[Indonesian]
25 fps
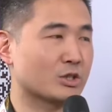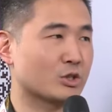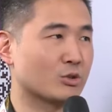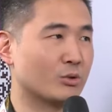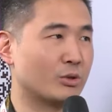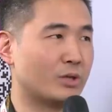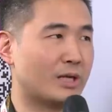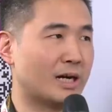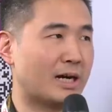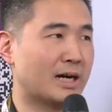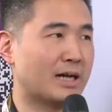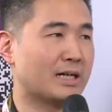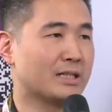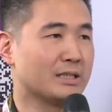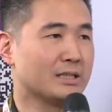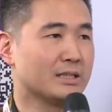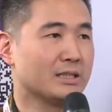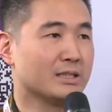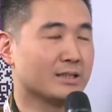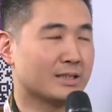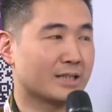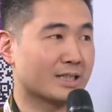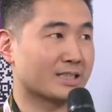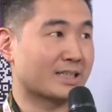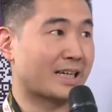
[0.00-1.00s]
sudah
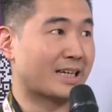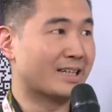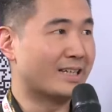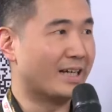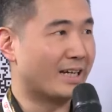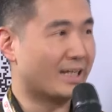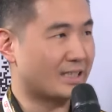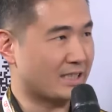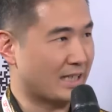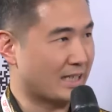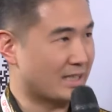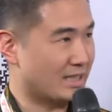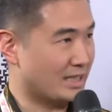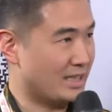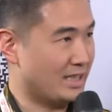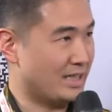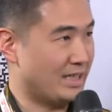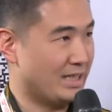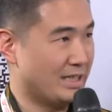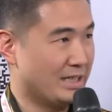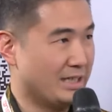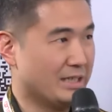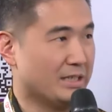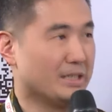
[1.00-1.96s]
tercandarisasi.